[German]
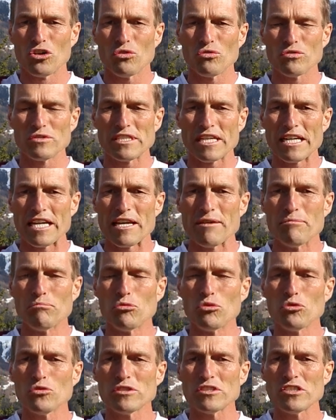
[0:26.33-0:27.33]
unser
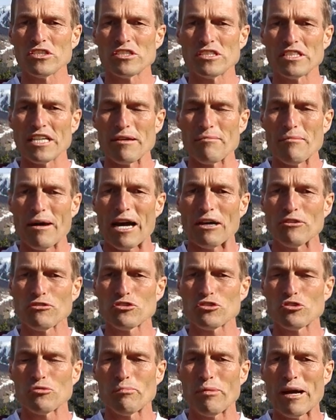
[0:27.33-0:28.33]
Immunsystem
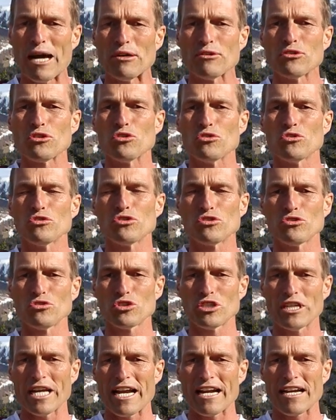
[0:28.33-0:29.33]
aufzubauen und zu
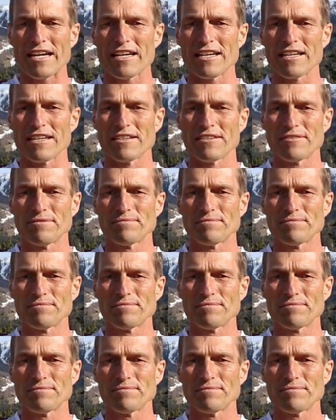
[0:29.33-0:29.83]
stärken.